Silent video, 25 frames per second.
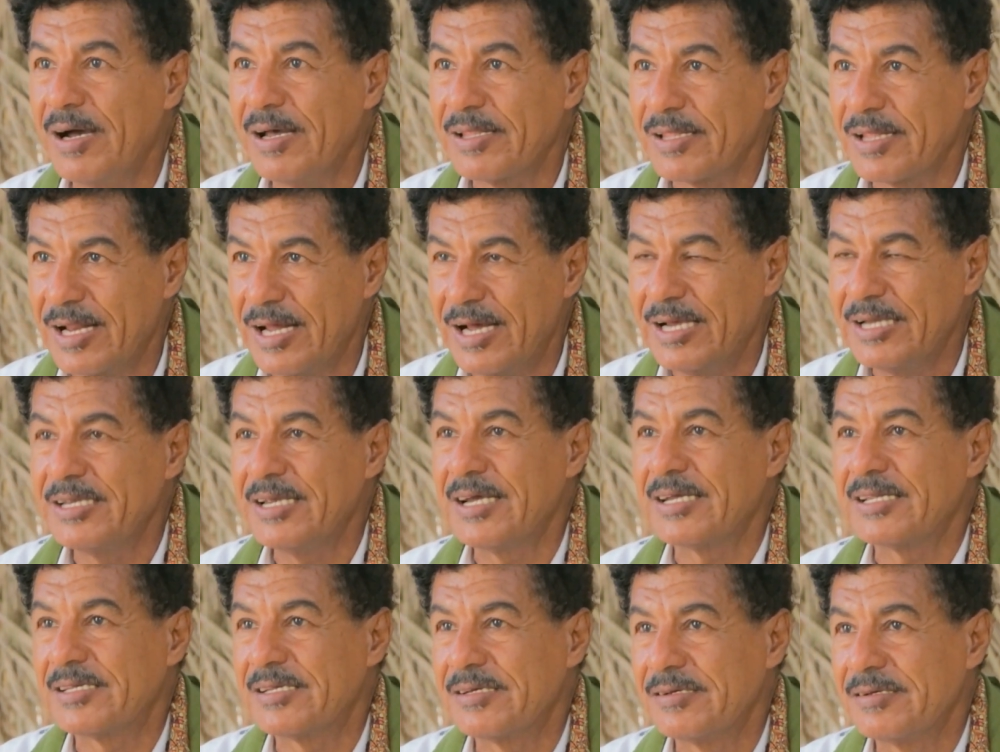بعض
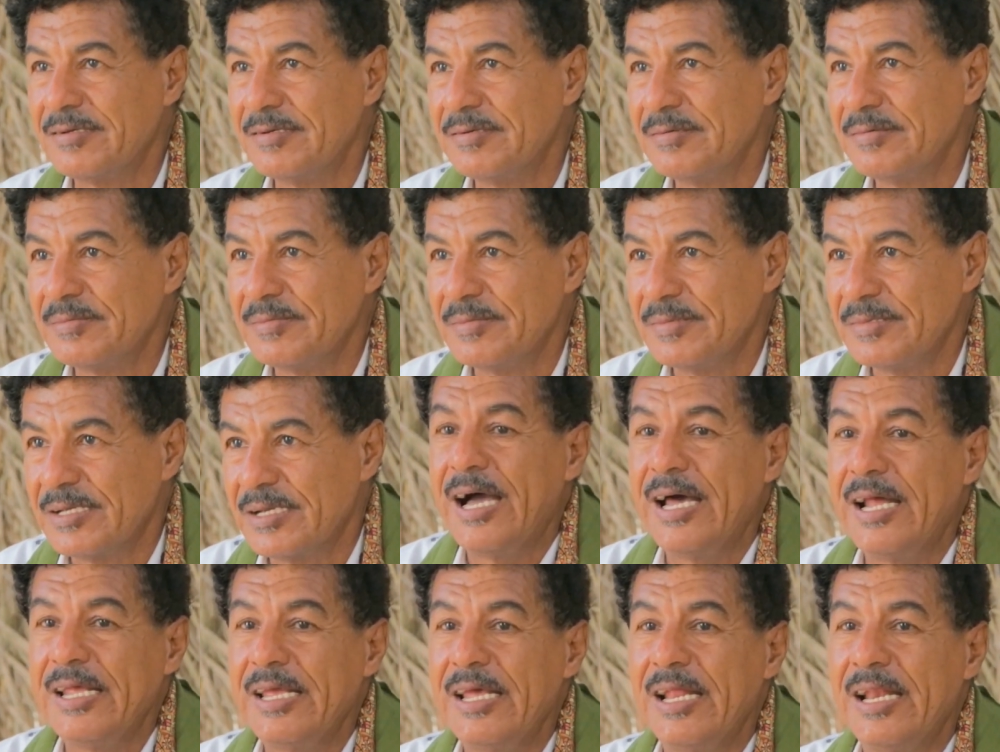الحاجات
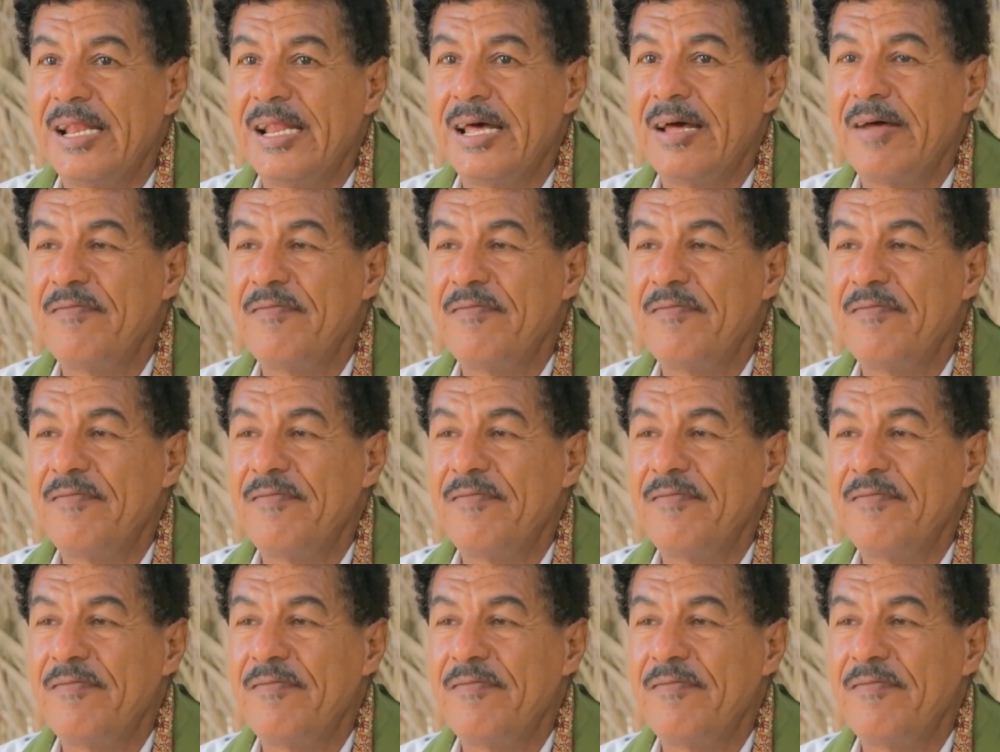حاليا